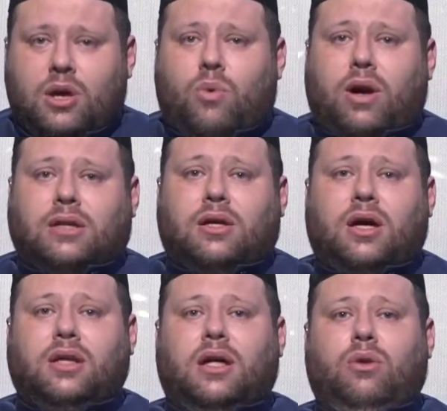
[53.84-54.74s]
وقد
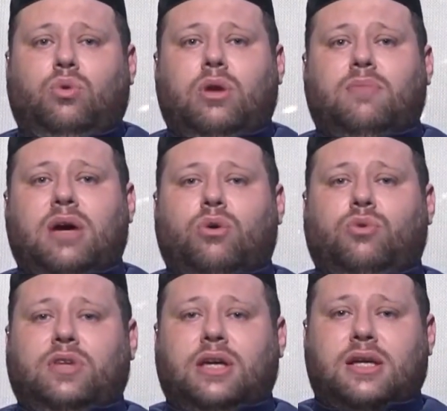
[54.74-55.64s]
خاض العلماء
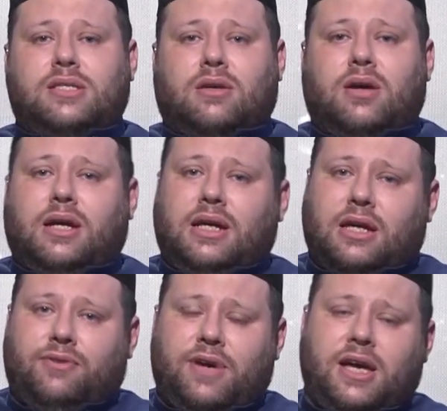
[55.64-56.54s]
في أسرار
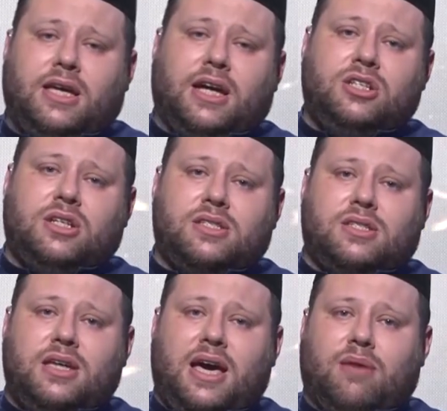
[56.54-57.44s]
إخفاء أجر
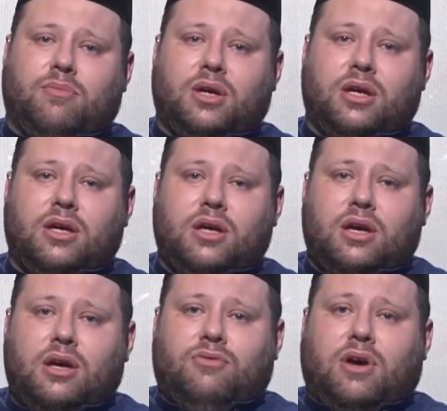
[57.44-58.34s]
الصيام
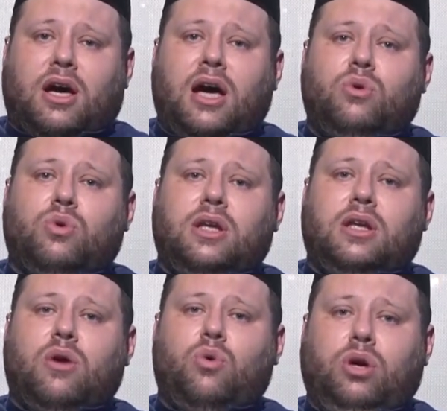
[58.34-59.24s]
فقالوا
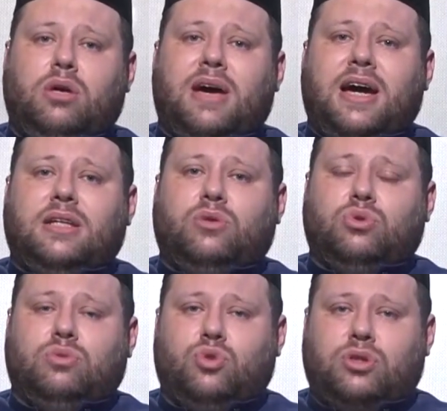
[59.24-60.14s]
إنه
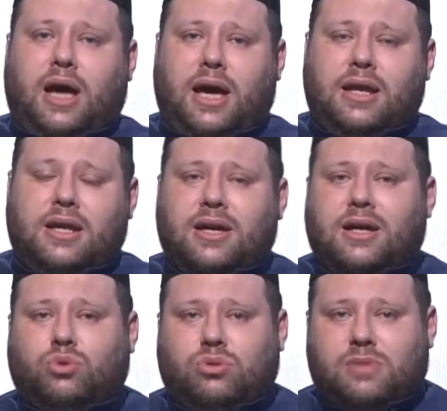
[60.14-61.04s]
عبادة متعلقة